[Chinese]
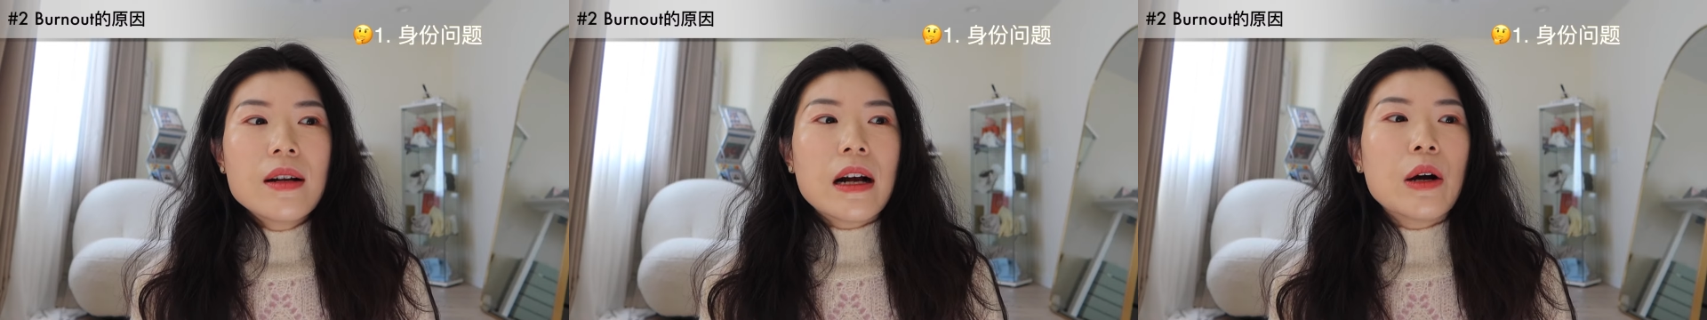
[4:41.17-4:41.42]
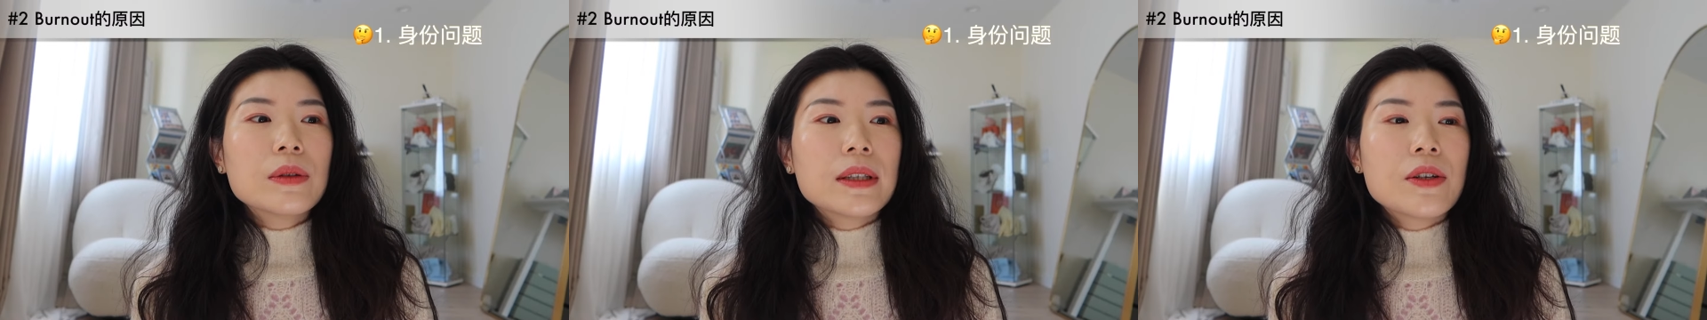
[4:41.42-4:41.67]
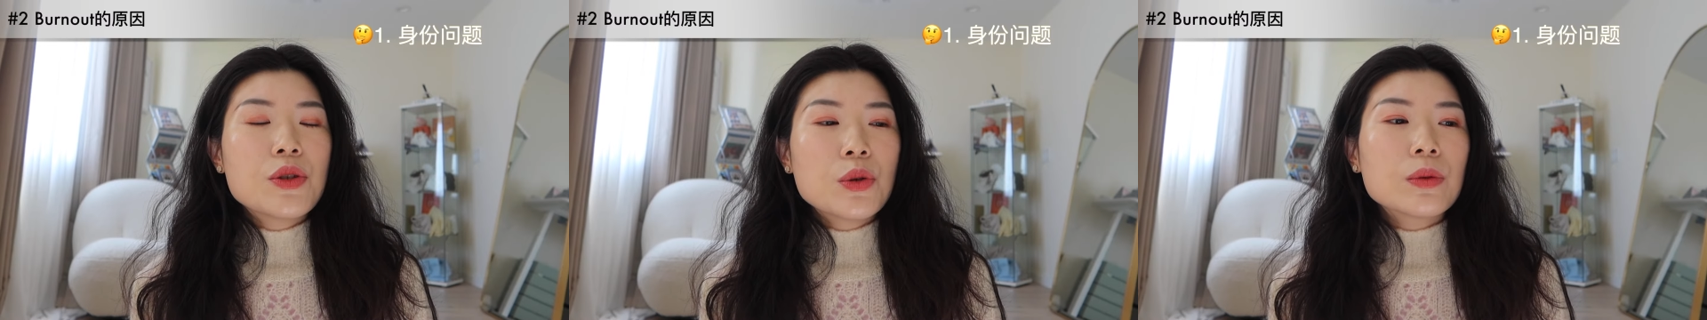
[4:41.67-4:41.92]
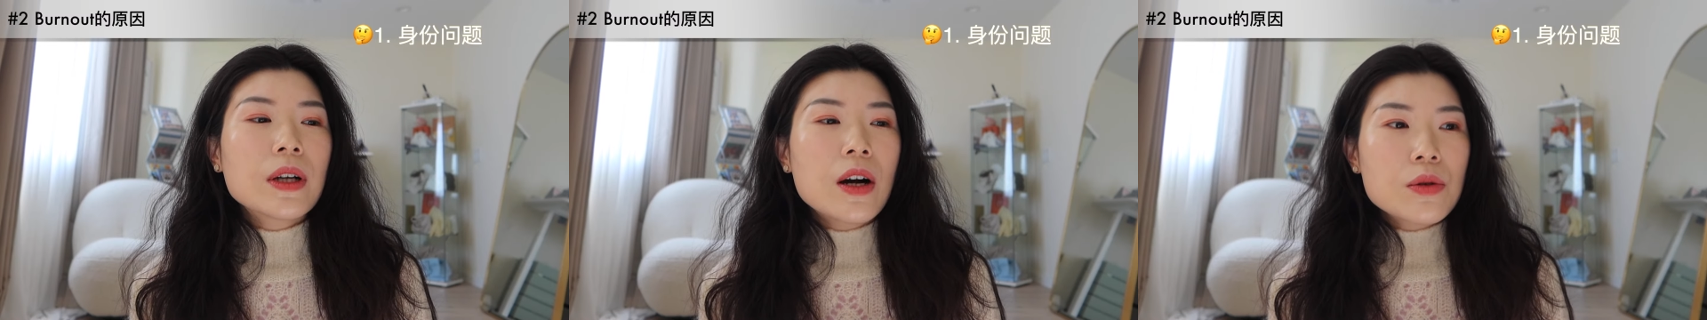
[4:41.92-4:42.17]
然后呢，
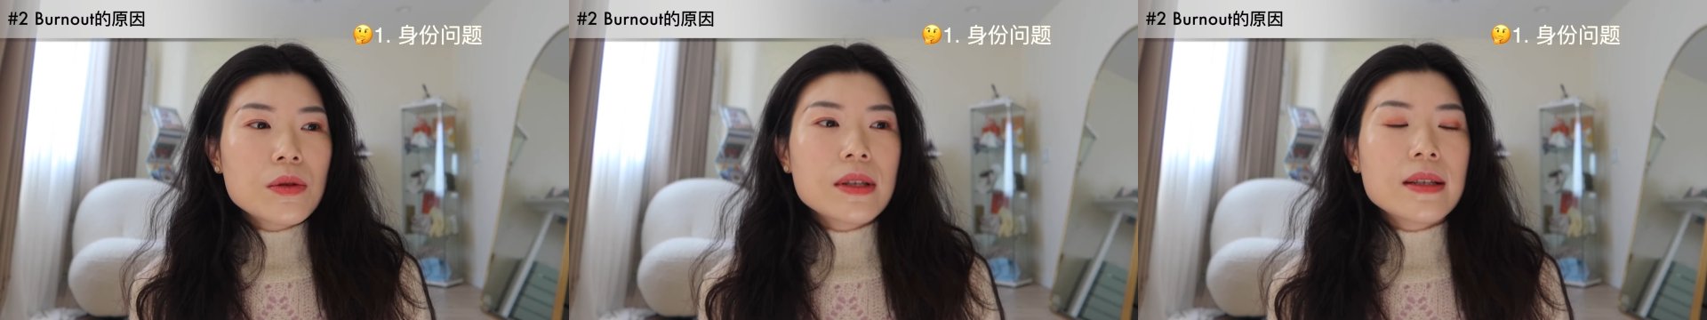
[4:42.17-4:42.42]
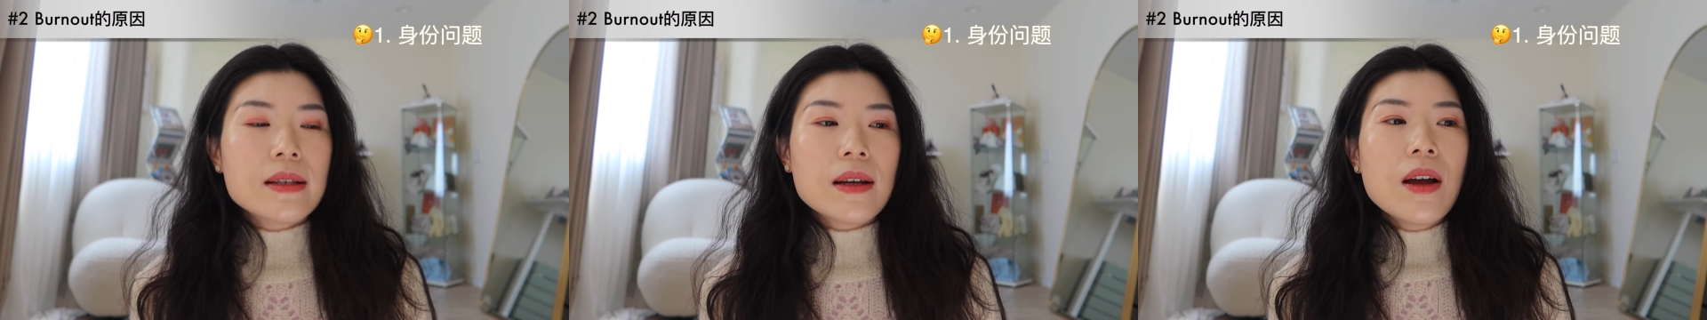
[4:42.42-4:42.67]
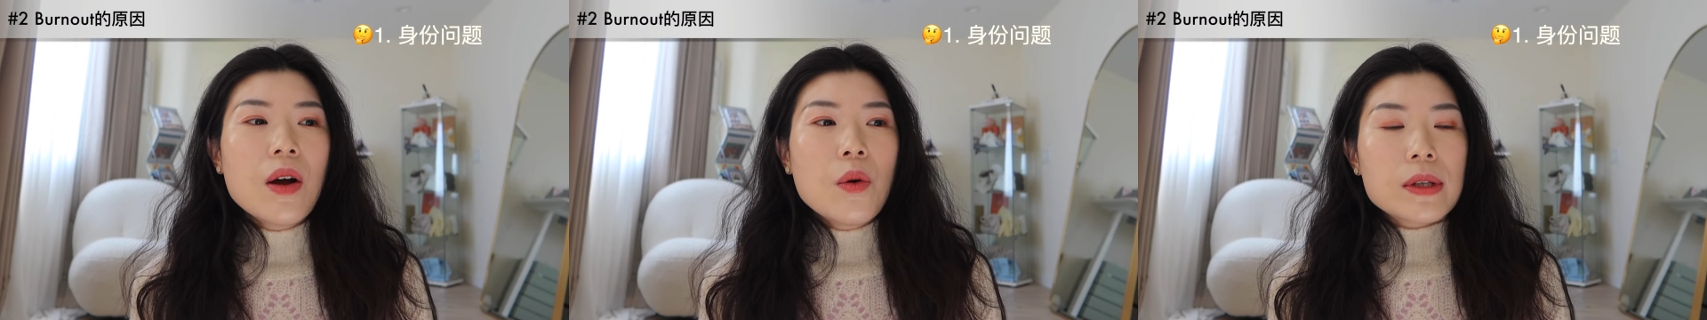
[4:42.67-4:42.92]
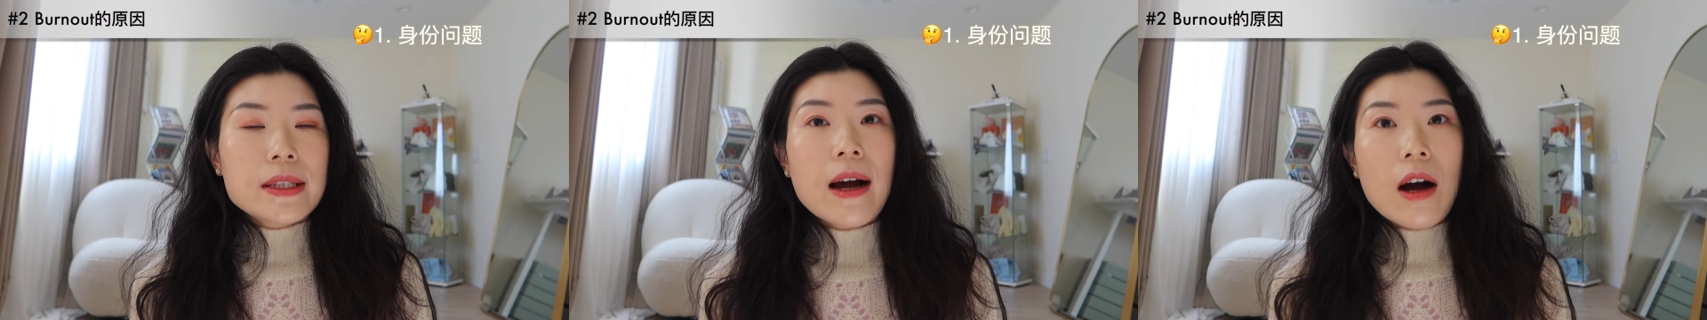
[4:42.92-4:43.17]
就告诉自己，
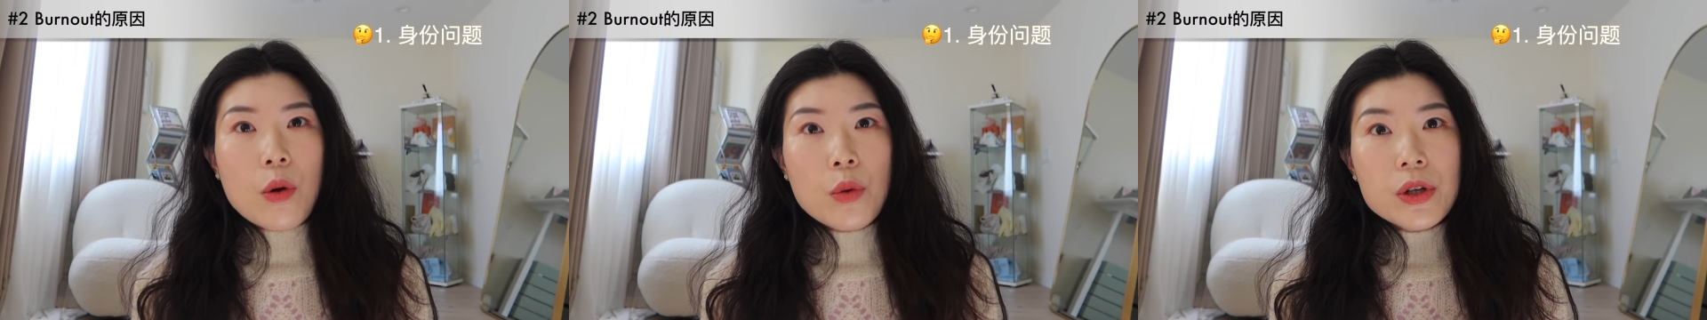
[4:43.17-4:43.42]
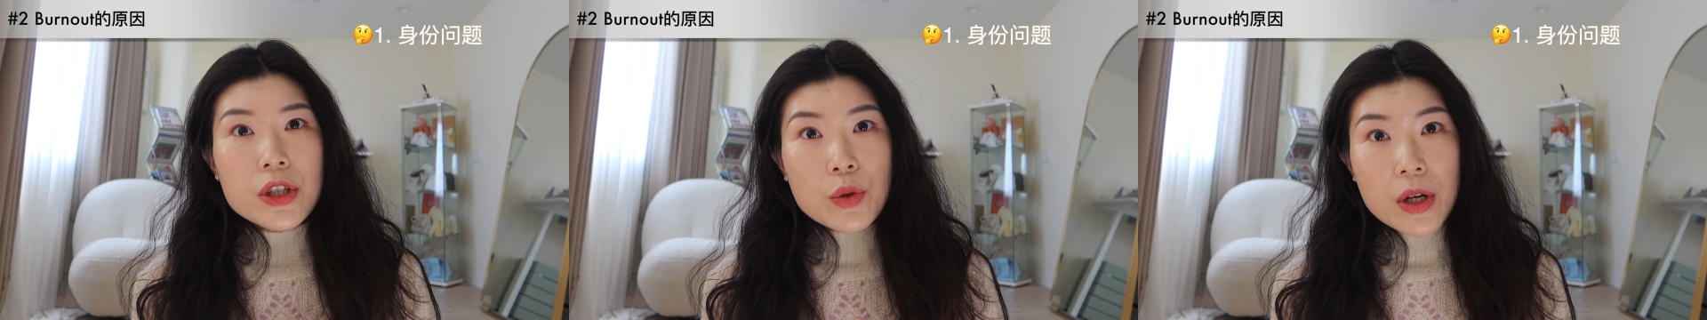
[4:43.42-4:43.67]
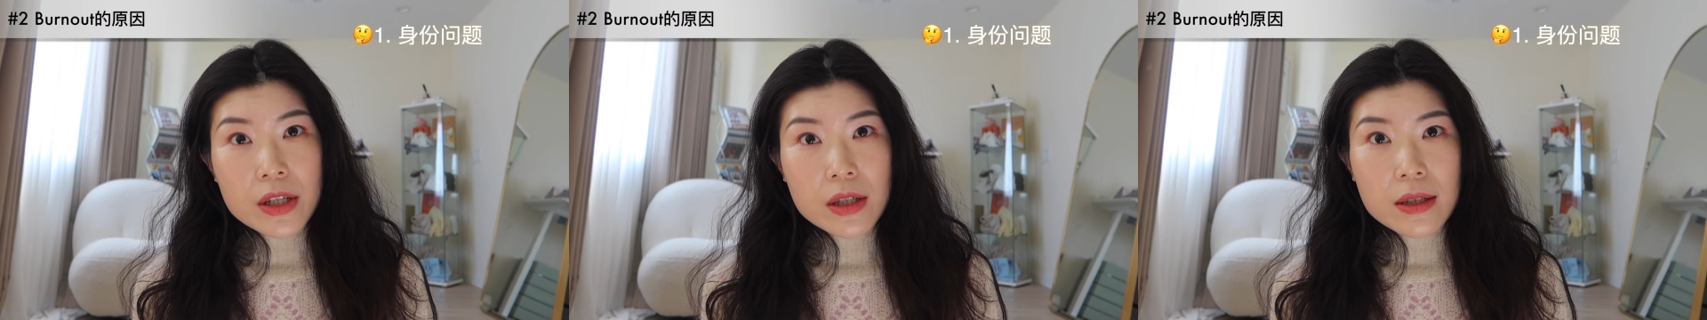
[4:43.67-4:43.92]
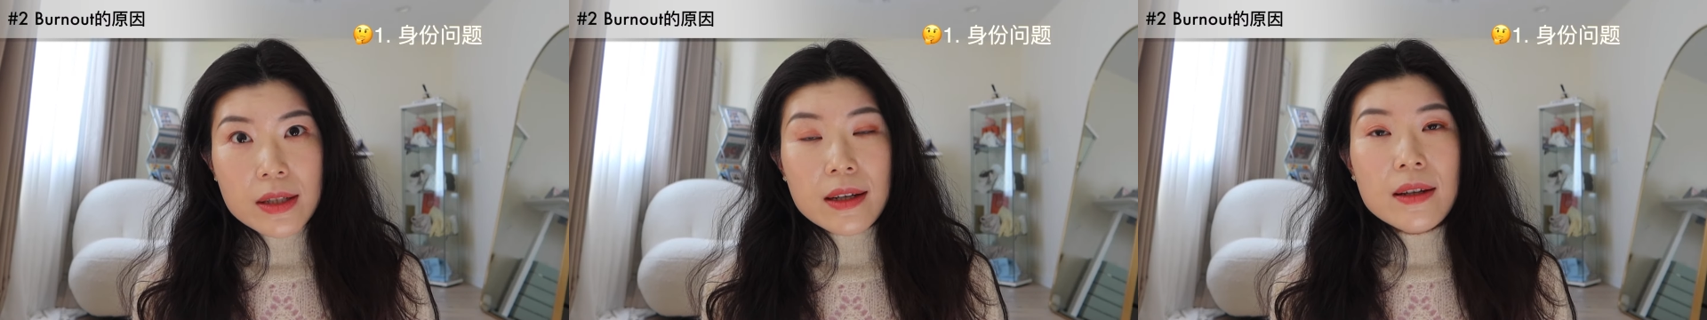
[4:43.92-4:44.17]
我在熬过这段
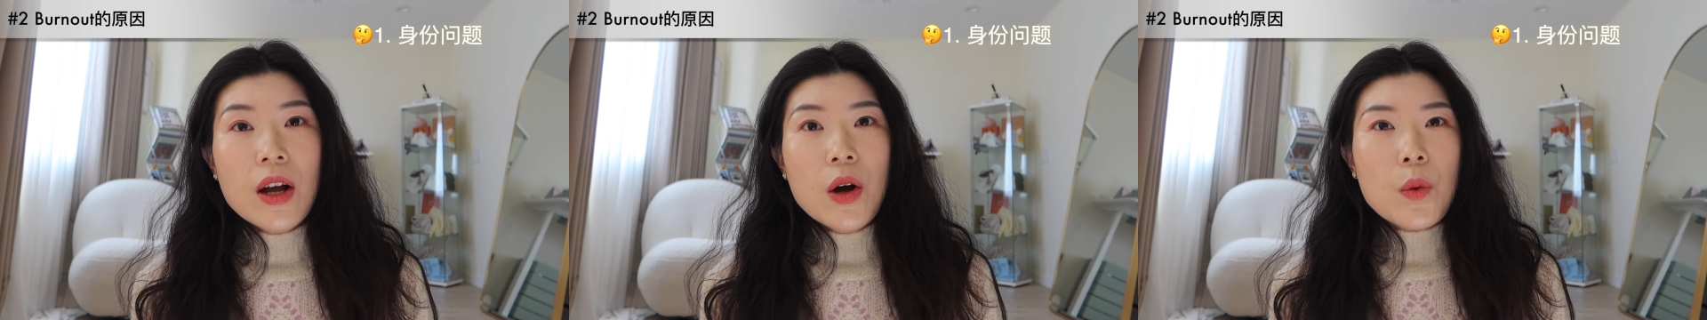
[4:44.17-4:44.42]
时间，